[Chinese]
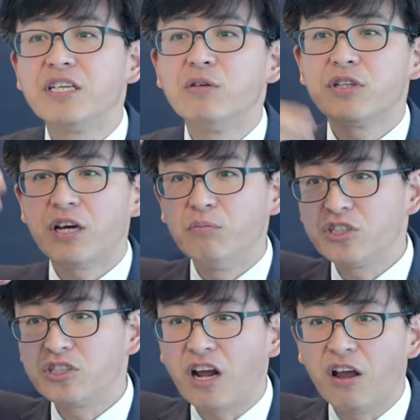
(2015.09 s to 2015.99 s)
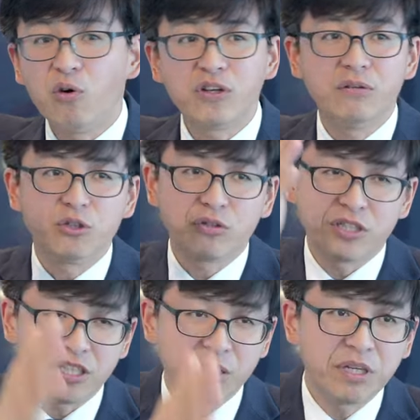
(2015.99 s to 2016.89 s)
因为他们是长老会的嘛，所
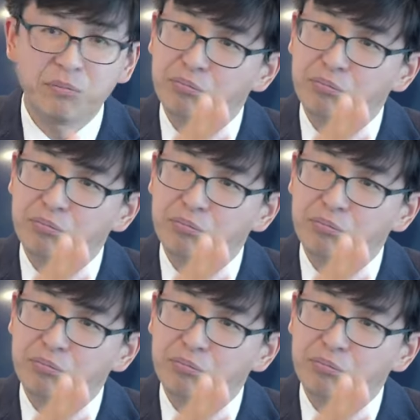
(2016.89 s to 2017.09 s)
以姐妹